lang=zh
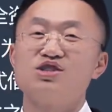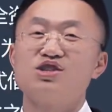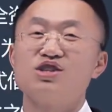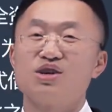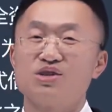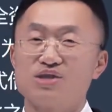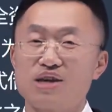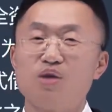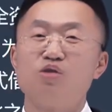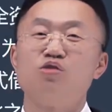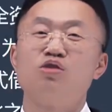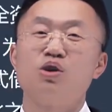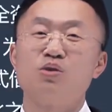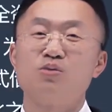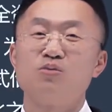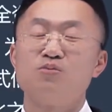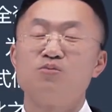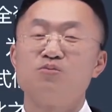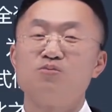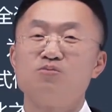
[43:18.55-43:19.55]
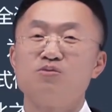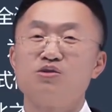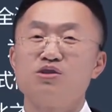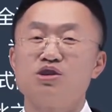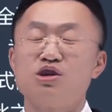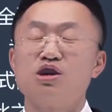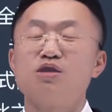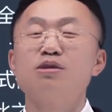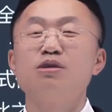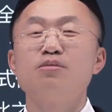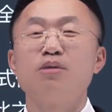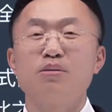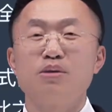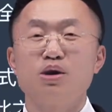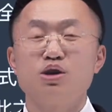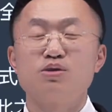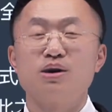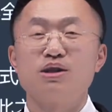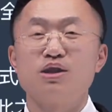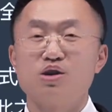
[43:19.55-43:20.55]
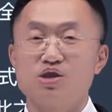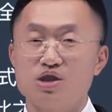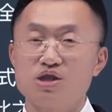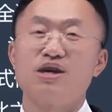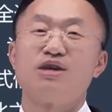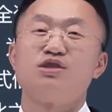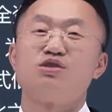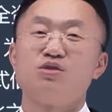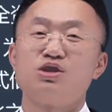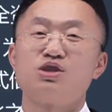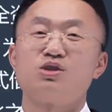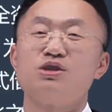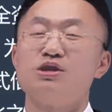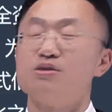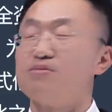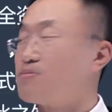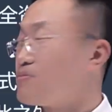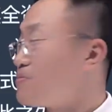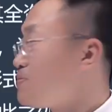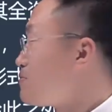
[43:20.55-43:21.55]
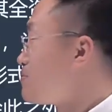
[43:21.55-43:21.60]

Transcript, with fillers: 记到财务费用；合并报表转到其他综合收益。